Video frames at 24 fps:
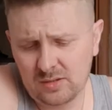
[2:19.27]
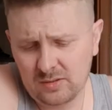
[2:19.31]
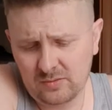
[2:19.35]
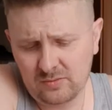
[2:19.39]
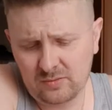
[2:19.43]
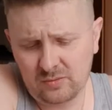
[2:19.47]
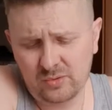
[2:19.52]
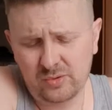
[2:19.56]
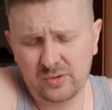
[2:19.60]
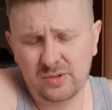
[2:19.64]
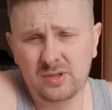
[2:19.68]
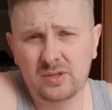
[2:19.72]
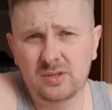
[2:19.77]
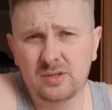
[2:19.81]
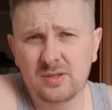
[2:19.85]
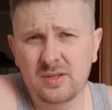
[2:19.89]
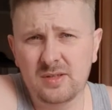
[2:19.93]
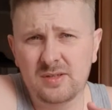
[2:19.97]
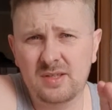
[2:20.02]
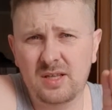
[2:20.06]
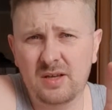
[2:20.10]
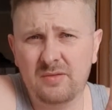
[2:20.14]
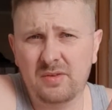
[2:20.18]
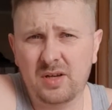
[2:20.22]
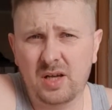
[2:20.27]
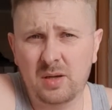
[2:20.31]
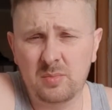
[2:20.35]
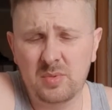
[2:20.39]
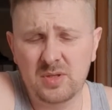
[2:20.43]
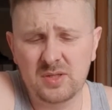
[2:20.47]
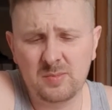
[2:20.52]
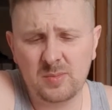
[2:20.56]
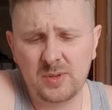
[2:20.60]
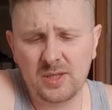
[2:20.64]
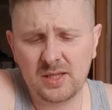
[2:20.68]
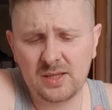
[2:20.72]
Вот, доставка
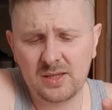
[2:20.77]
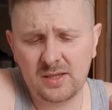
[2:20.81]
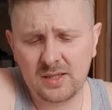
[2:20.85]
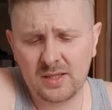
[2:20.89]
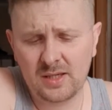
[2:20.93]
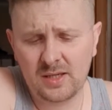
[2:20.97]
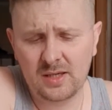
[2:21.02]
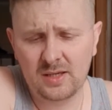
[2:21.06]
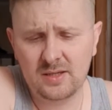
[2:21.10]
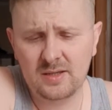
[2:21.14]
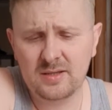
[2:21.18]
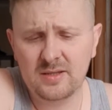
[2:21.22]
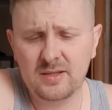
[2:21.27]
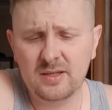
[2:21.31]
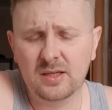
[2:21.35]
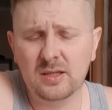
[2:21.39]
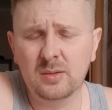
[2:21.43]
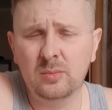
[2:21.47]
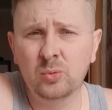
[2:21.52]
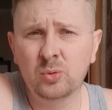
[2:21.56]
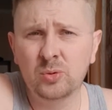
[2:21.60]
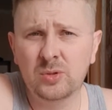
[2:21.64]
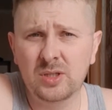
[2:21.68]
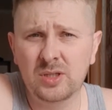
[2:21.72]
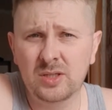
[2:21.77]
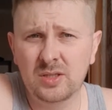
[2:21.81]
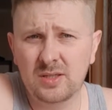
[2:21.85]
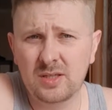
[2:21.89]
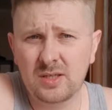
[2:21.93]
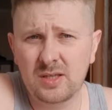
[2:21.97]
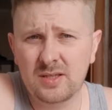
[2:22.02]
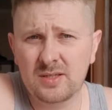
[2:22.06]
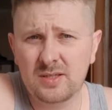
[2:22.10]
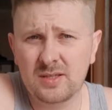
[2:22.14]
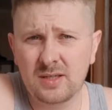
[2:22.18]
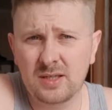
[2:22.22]
бесплатная. Если кому-то
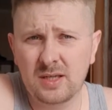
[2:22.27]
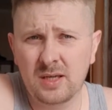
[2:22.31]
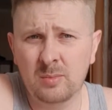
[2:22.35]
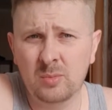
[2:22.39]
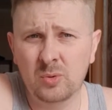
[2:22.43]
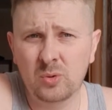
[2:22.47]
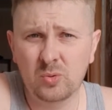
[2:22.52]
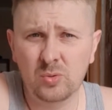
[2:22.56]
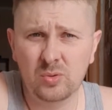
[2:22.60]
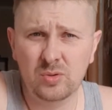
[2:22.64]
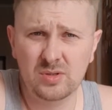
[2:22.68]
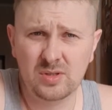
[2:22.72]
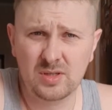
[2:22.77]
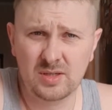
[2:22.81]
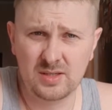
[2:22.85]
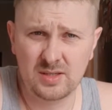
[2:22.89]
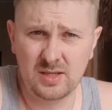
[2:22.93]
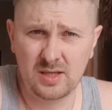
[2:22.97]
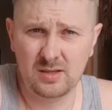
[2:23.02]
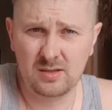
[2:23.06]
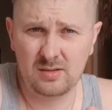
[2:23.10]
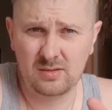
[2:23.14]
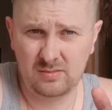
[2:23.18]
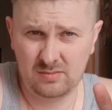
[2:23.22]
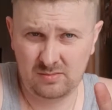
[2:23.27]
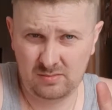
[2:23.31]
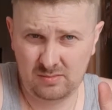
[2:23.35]
интересно, я могу рассказать